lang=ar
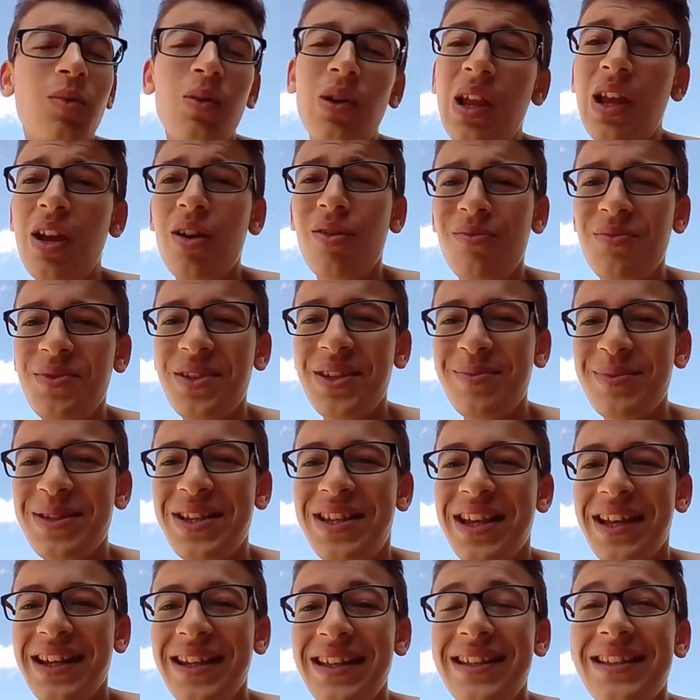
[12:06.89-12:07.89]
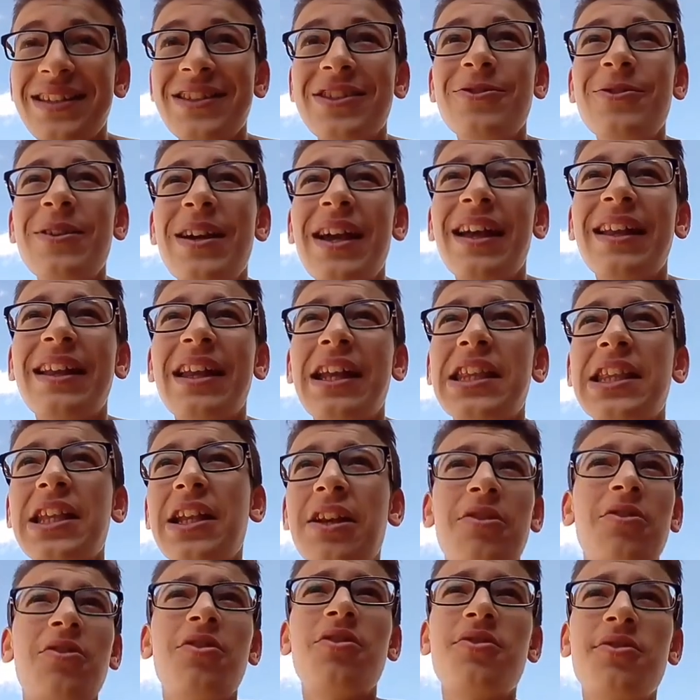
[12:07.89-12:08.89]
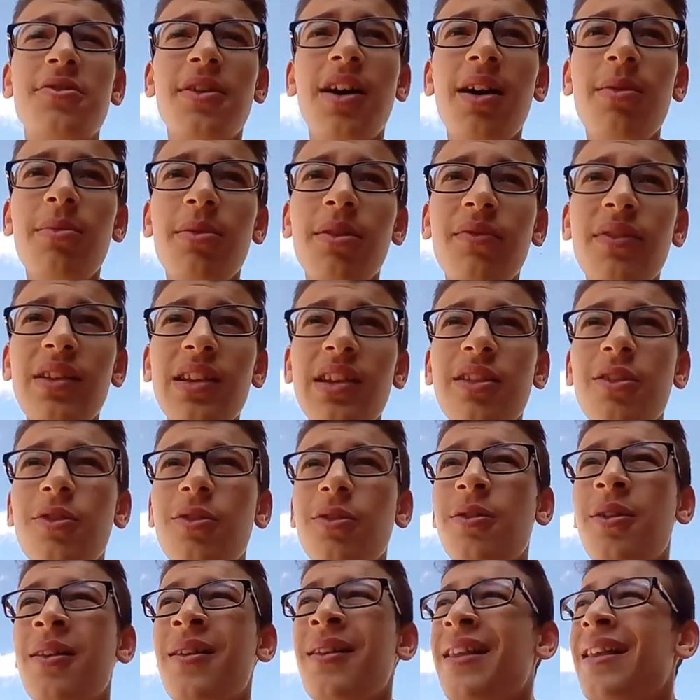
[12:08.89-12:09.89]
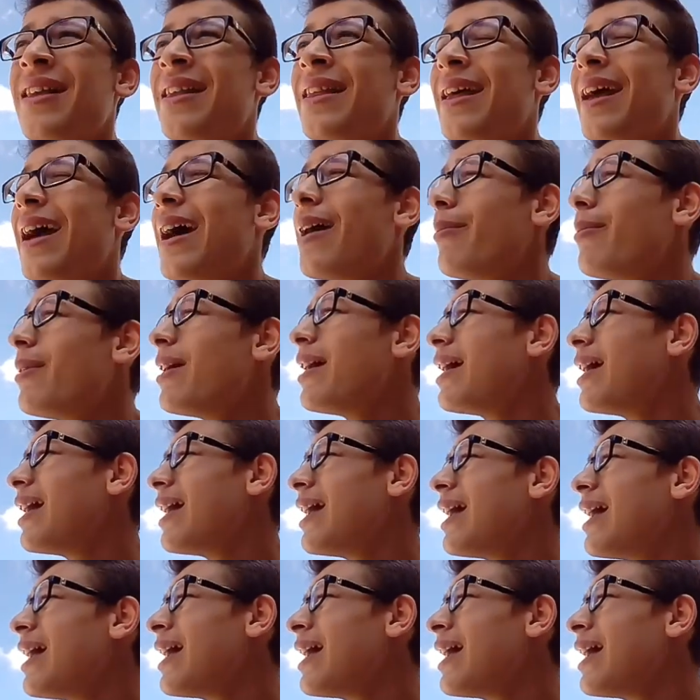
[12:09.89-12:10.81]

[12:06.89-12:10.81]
ولا يوم زبجانيش واحد حتى كل صحابي فدلكو اما